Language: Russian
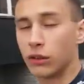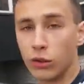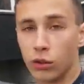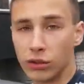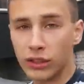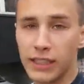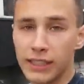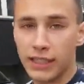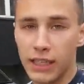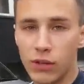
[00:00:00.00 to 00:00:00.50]

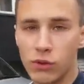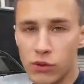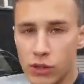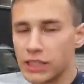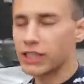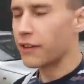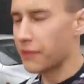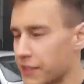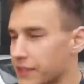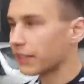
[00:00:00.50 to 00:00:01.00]
но надеюсь,
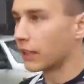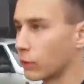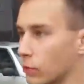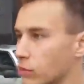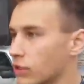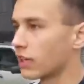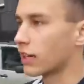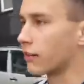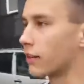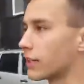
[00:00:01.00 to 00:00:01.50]
я встану
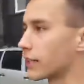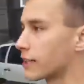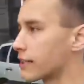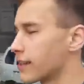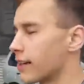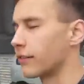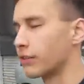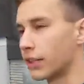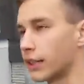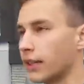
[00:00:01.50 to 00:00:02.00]
с кровати
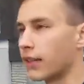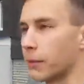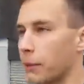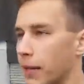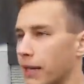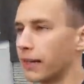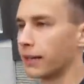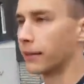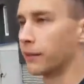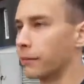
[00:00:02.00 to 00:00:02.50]
завтра
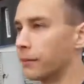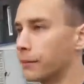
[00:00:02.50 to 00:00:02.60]
нормально.